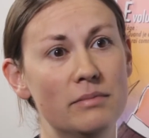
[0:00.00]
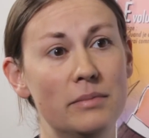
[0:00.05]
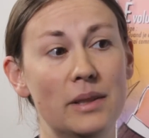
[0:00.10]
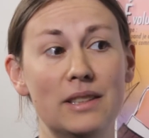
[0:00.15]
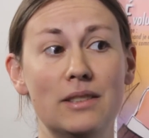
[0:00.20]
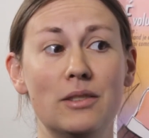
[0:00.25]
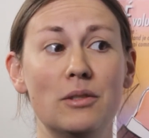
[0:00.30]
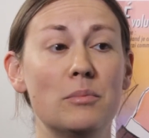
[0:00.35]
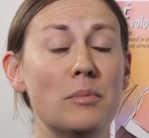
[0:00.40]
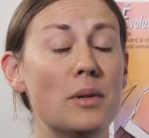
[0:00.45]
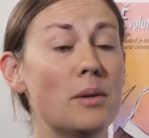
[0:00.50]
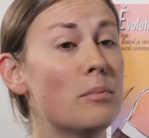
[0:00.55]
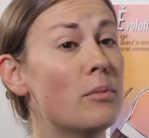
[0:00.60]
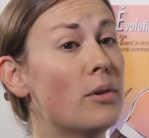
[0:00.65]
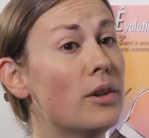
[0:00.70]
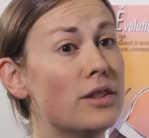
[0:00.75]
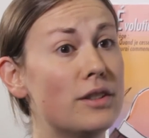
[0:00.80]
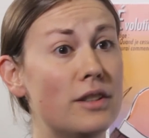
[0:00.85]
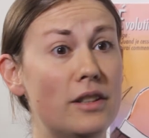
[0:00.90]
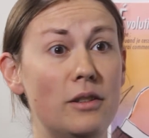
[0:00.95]
parce que même
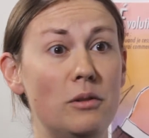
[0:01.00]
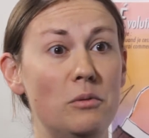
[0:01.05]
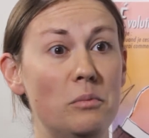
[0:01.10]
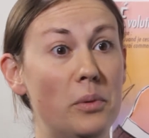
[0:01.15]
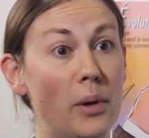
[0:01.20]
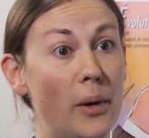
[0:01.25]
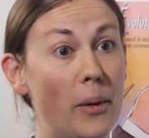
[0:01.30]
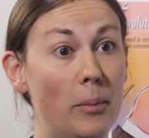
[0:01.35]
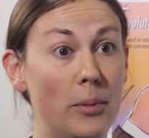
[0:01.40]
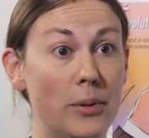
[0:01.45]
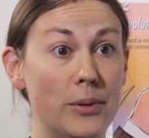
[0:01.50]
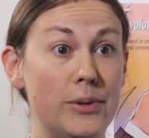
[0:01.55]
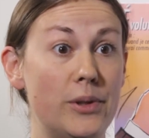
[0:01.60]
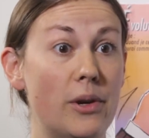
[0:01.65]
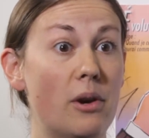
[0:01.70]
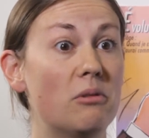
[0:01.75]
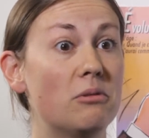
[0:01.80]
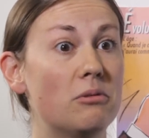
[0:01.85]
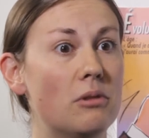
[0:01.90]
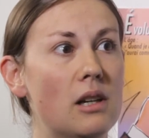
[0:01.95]
moi j'ai eu peur
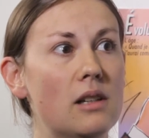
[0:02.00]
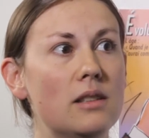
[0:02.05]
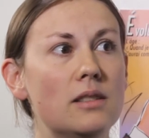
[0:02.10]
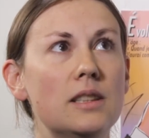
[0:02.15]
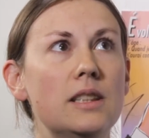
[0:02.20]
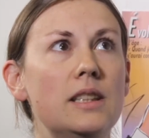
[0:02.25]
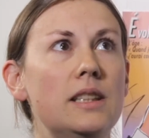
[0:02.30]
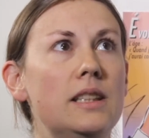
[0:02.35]
plusieurs fois.